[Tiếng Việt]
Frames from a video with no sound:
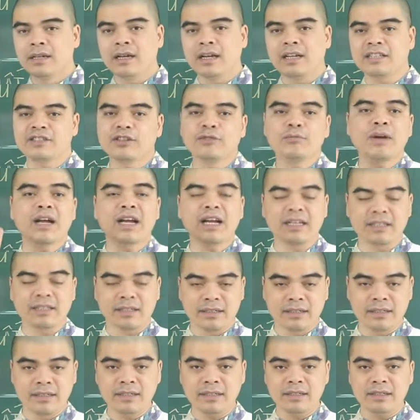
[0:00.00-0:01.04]
À, trong ba ngày
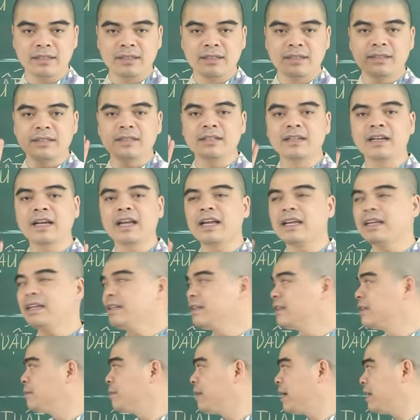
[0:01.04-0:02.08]
tới, thứ hai,
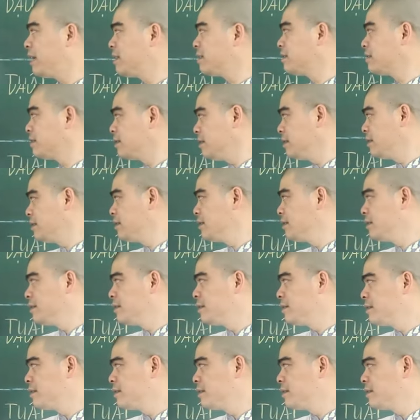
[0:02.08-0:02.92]
thứ ba, thứ tư,